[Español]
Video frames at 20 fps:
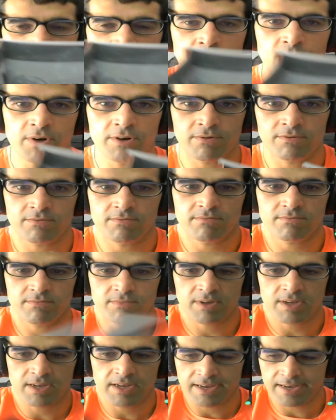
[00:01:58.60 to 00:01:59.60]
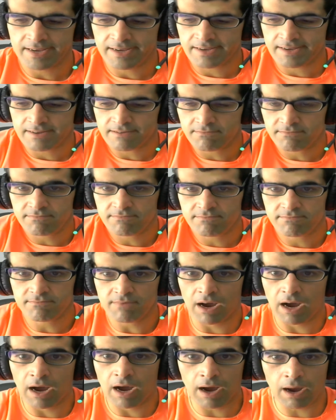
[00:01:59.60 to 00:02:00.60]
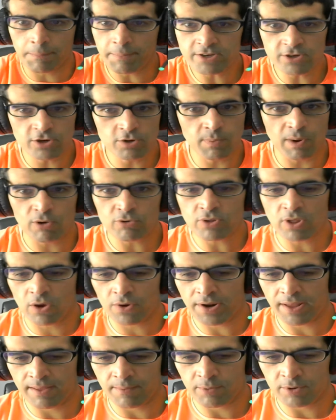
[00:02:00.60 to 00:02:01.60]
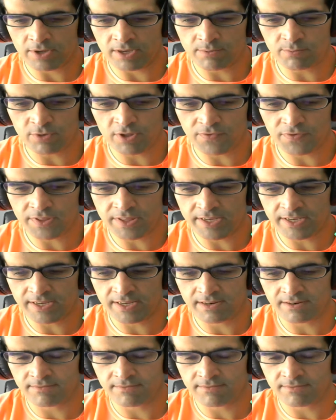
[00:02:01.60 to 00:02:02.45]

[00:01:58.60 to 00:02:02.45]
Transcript: bueno. A, mí eso no me ha gustado nada, porque es muy difícil.